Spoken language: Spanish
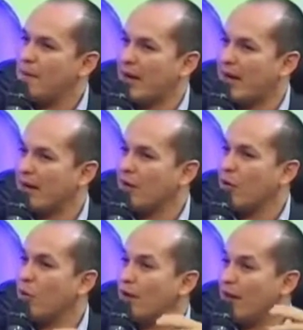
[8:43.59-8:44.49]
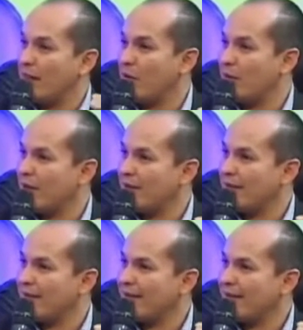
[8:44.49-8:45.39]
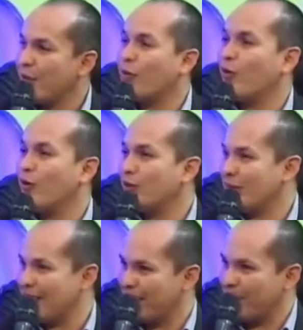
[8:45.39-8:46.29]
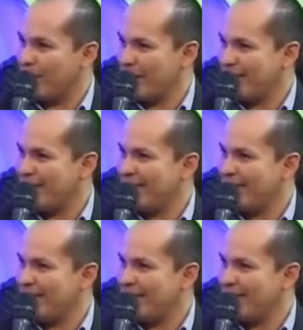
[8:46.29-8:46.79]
pagar una deuda con otra deuda.